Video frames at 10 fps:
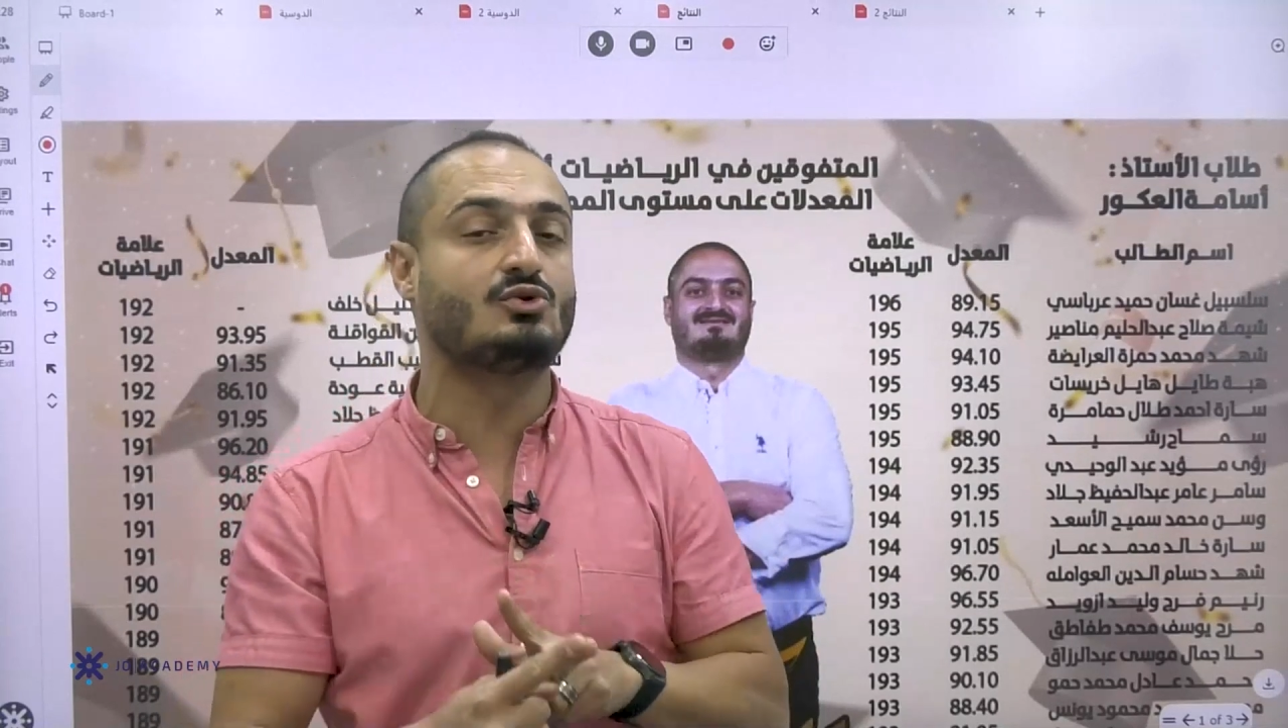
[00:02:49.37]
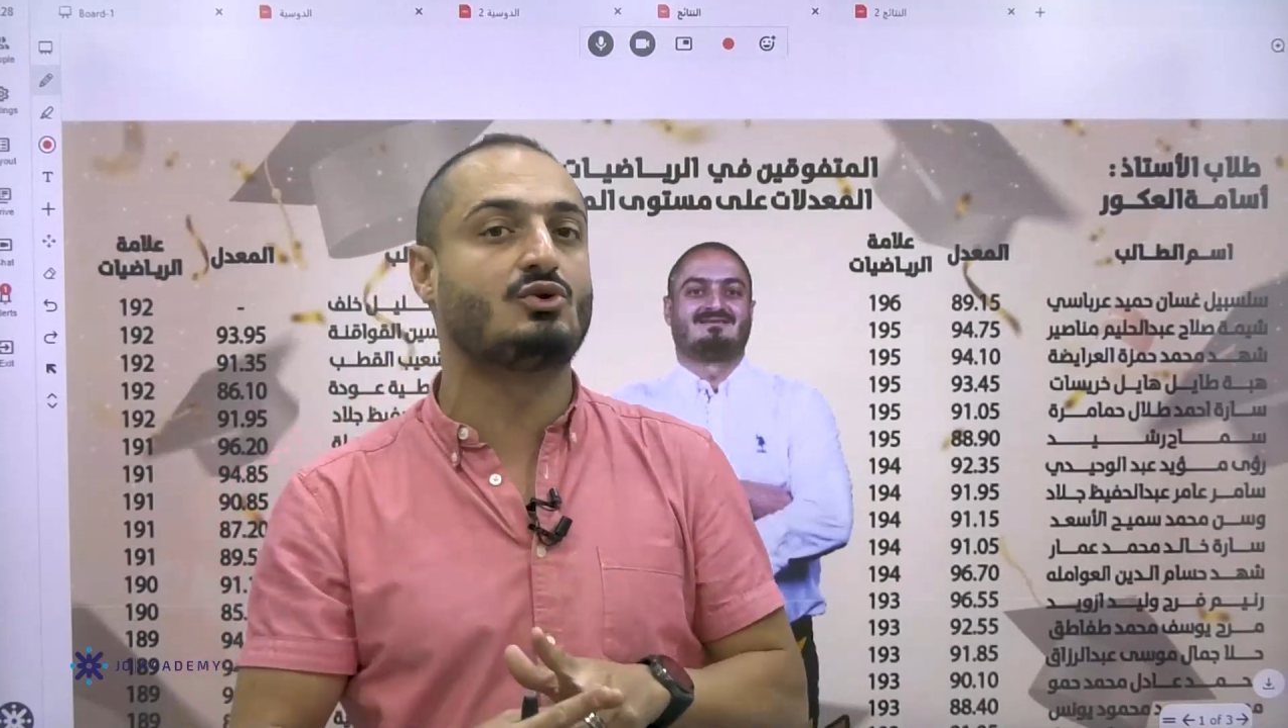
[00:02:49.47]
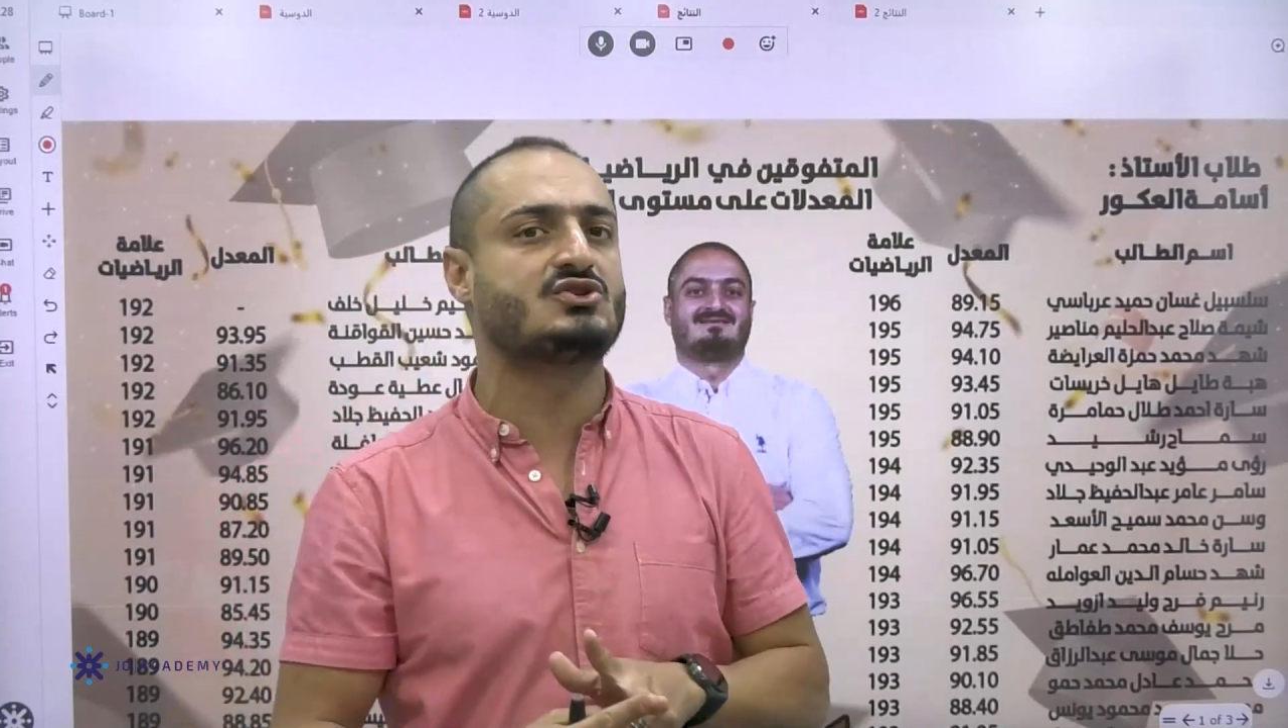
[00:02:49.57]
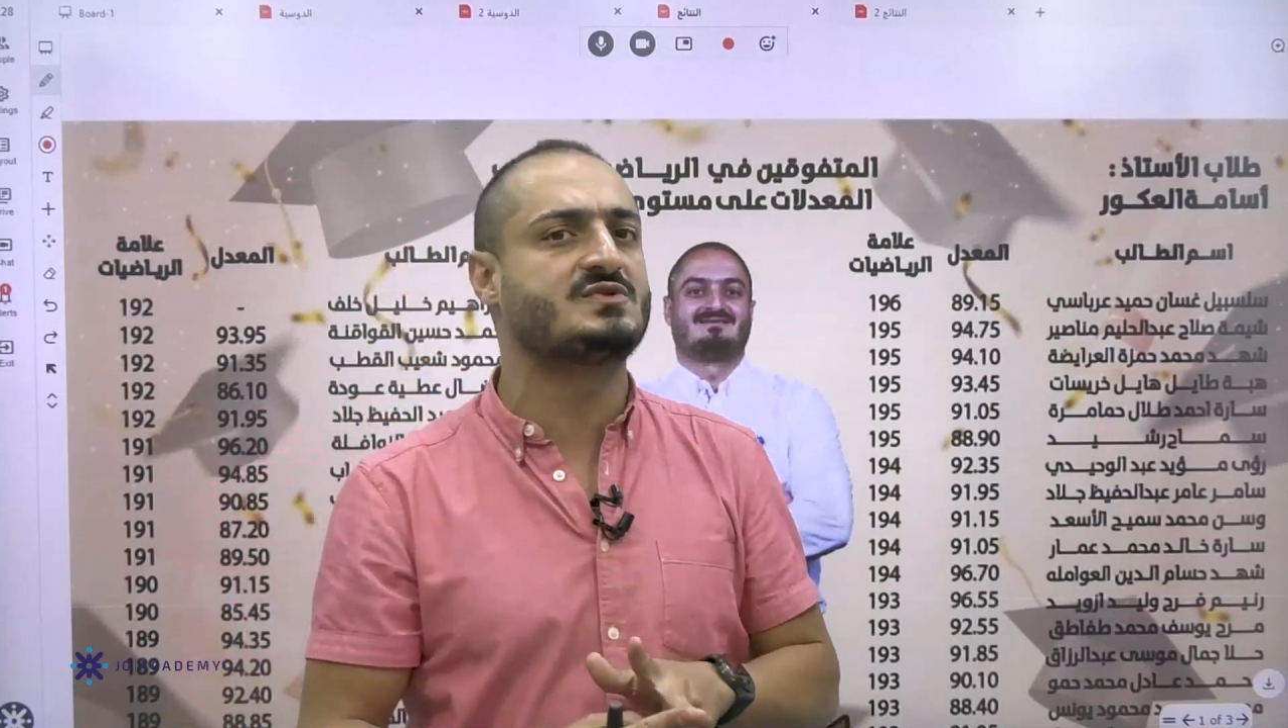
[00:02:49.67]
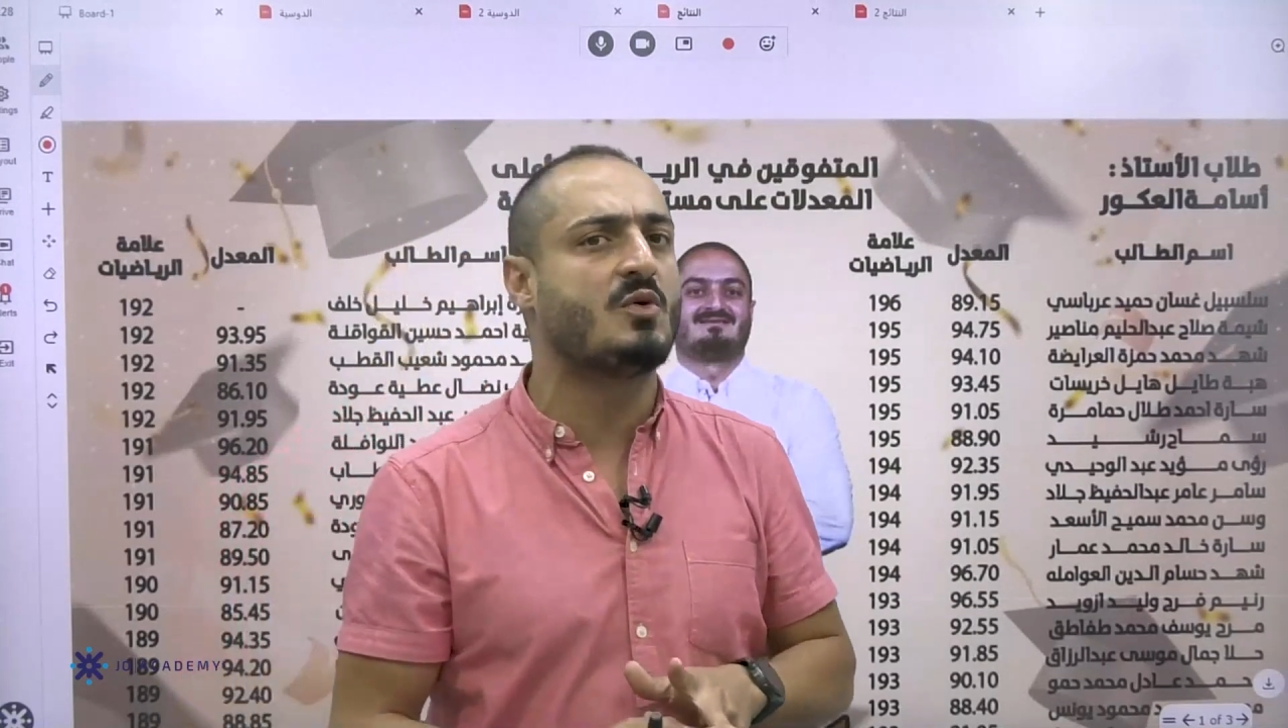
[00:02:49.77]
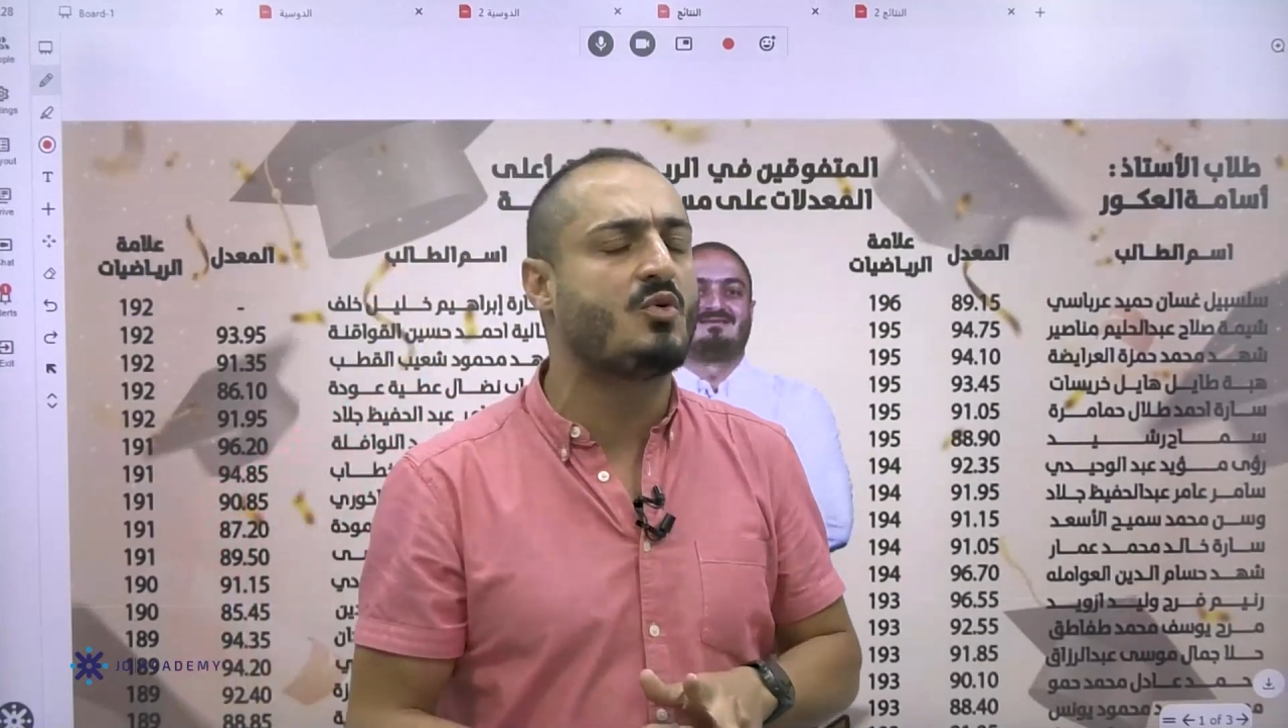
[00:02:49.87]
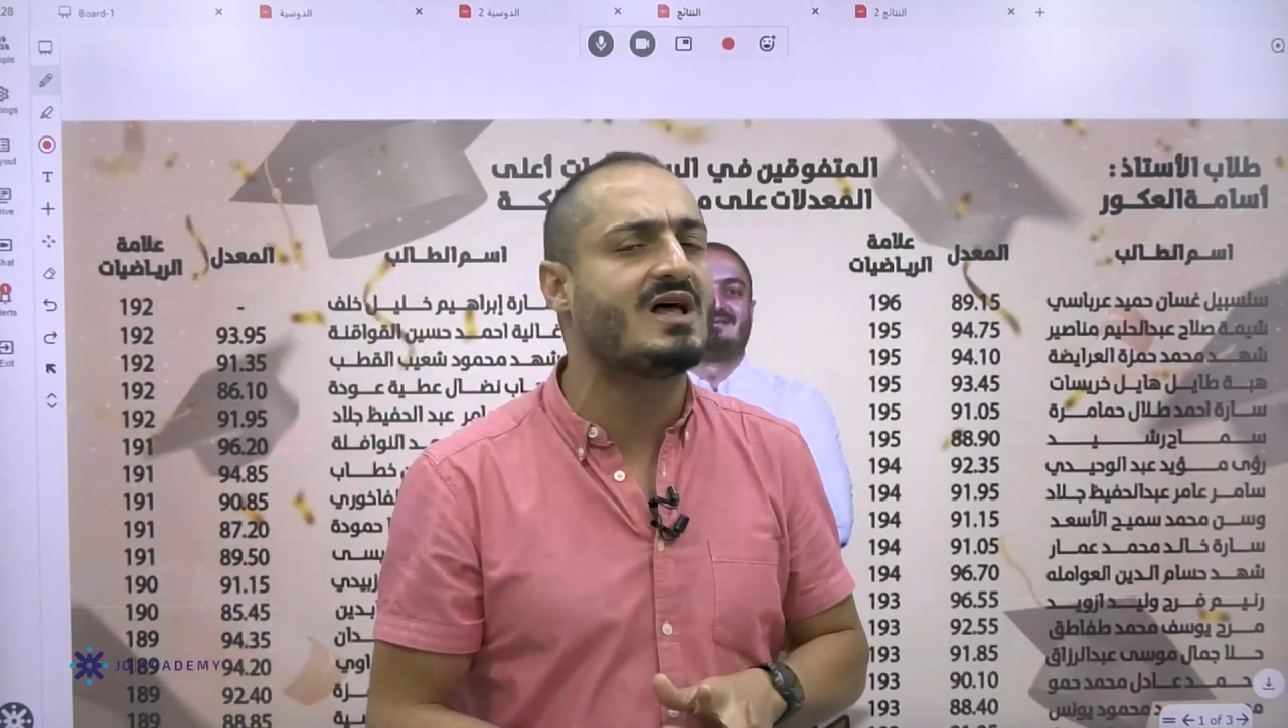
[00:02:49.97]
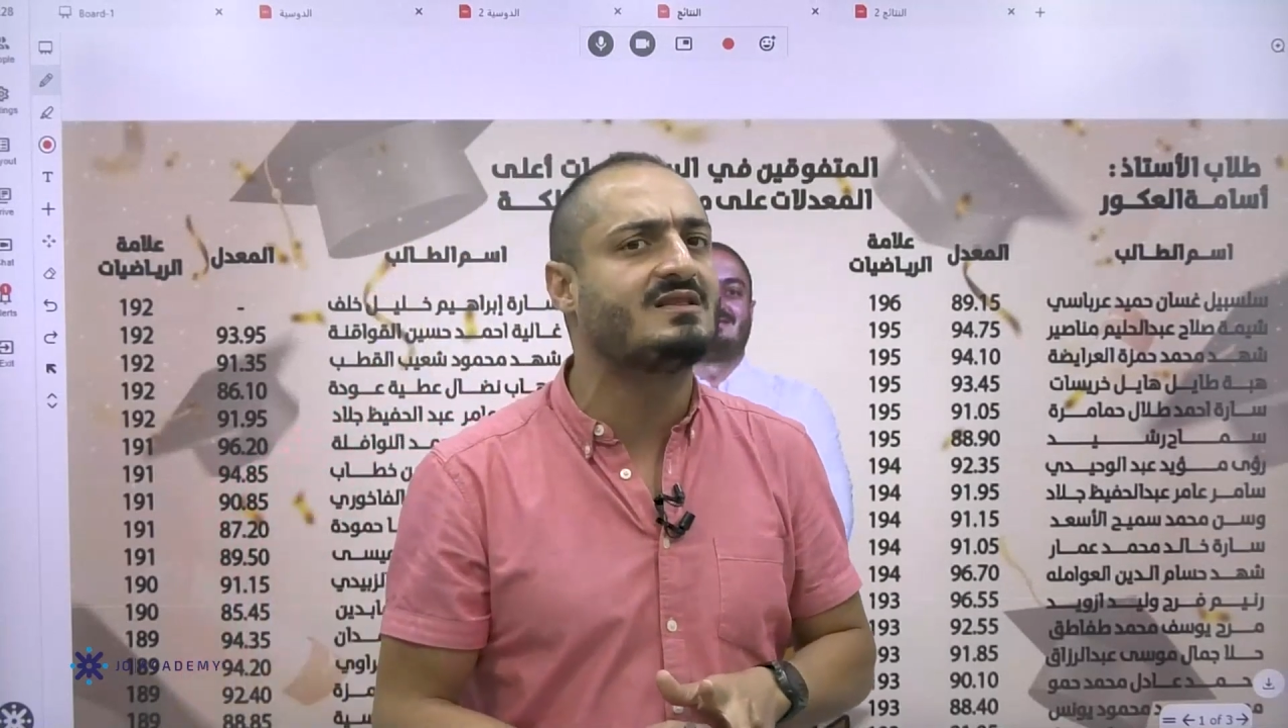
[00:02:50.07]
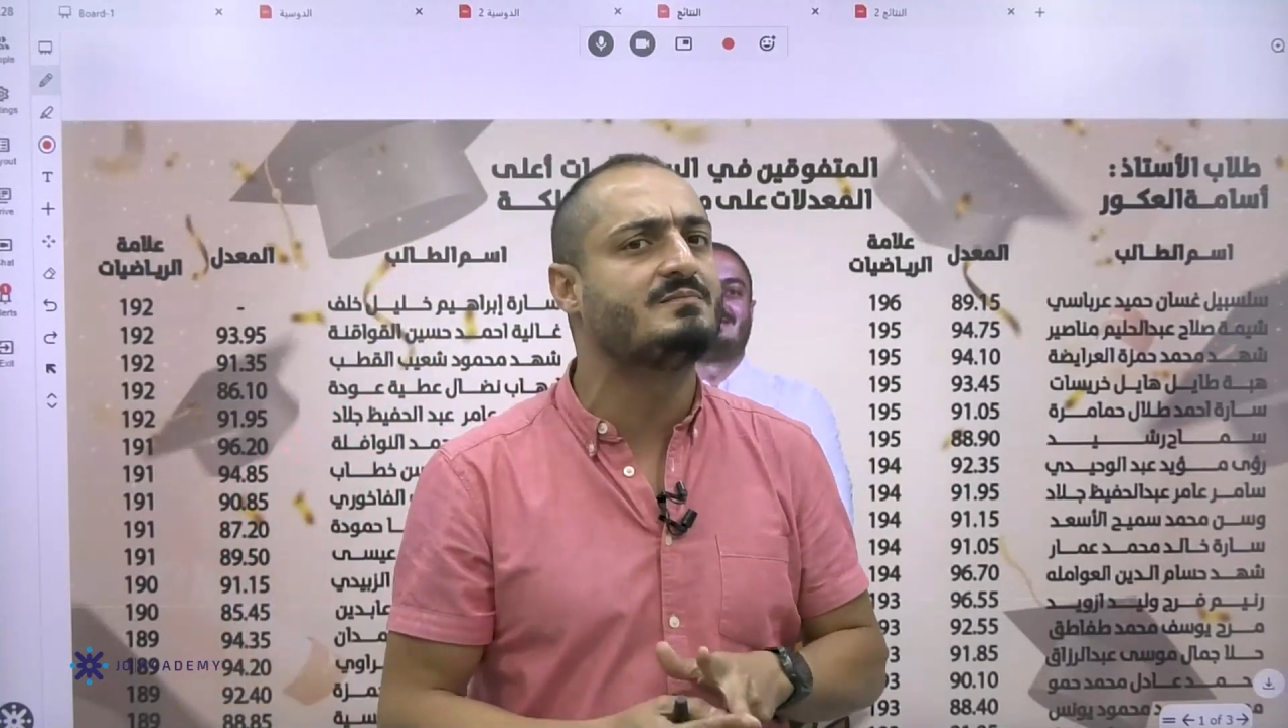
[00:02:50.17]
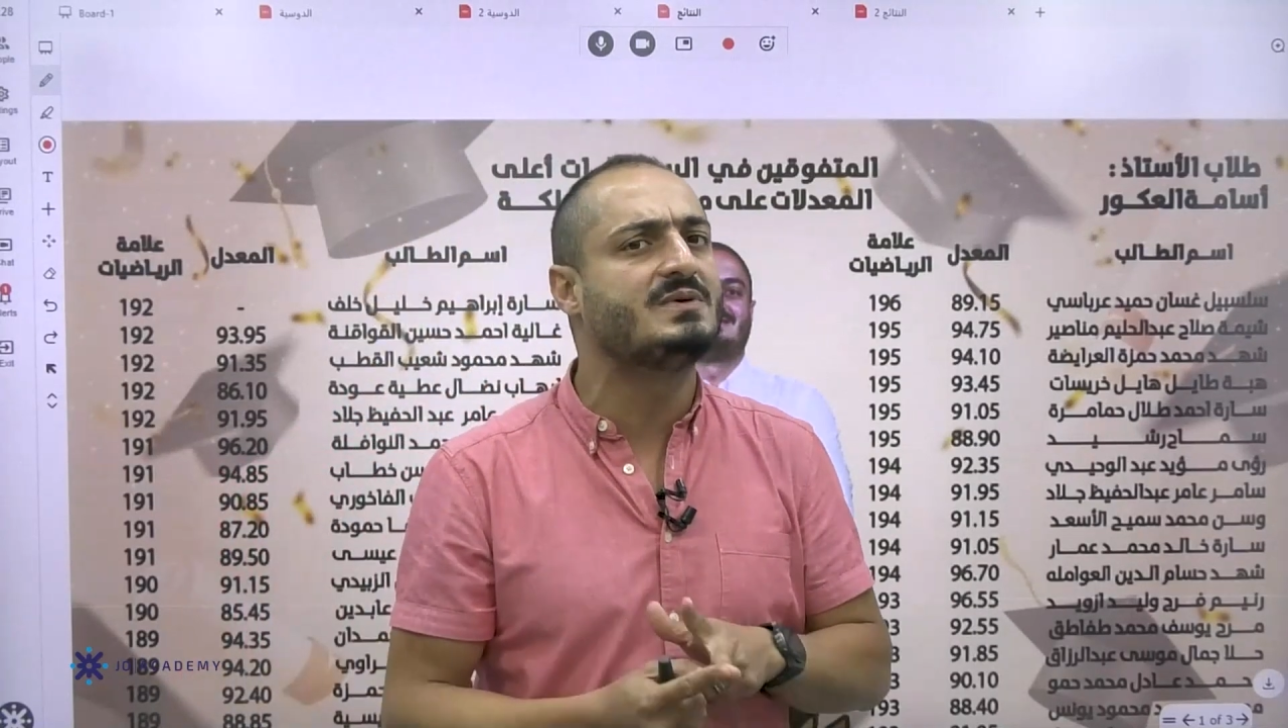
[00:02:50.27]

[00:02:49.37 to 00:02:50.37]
تدرس مواد